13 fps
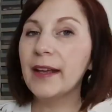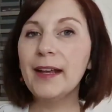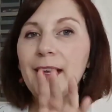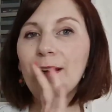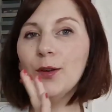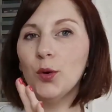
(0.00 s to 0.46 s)

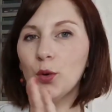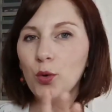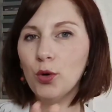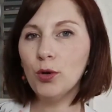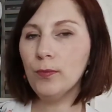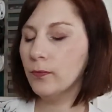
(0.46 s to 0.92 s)
Et le
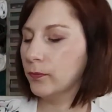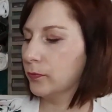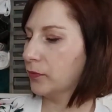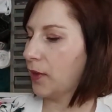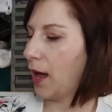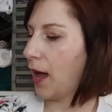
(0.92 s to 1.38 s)
haut,
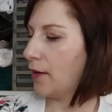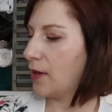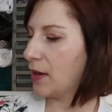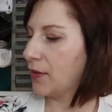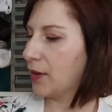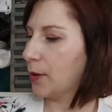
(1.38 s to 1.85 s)

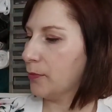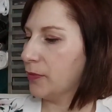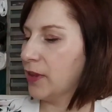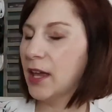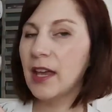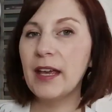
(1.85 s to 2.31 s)
avec ça.
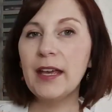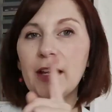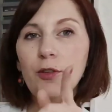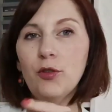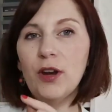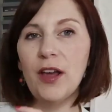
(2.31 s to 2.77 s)
Et de